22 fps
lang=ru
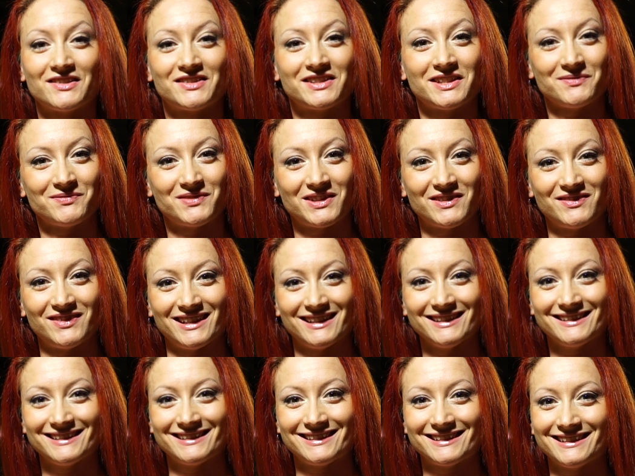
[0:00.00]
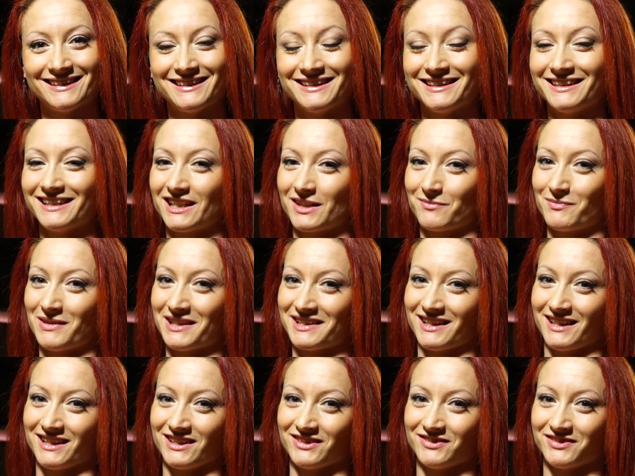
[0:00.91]
Всем привет! Я
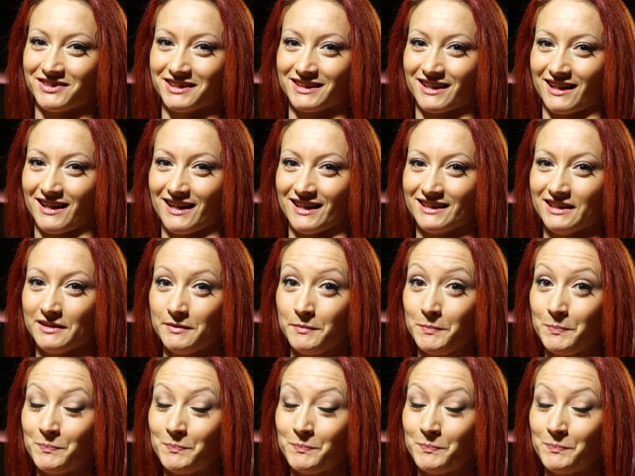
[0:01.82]
Рамазанова Ирада,